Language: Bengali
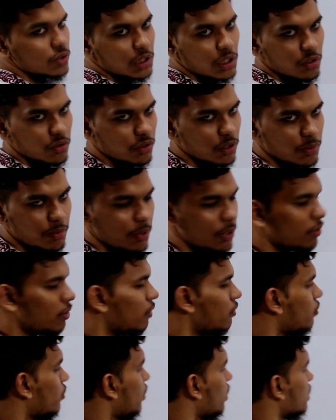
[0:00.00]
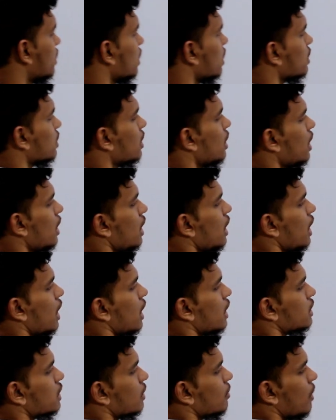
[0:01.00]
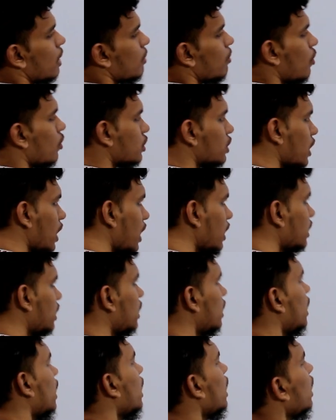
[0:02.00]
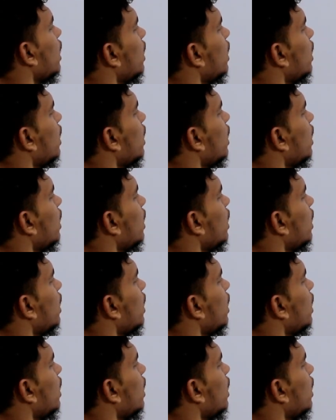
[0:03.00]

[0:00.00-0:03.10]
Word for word: তো জানো থ্রি পয়েন্ট ওয়ান ফোর ওয়ান সিক্স এইটার মান বসায় দিলে